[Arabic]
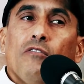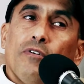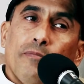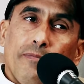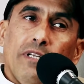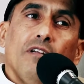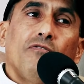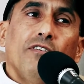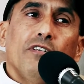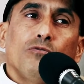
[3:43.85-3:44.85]
فبال
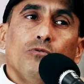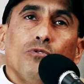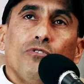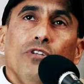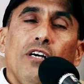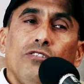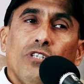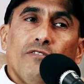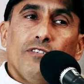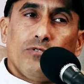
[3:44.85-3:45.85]

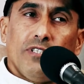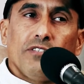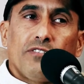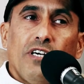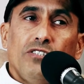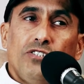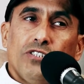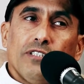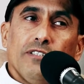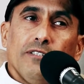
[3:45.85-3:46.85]
2012
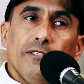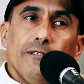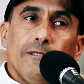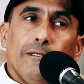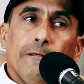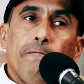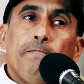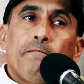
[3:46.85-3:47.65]
2013 آه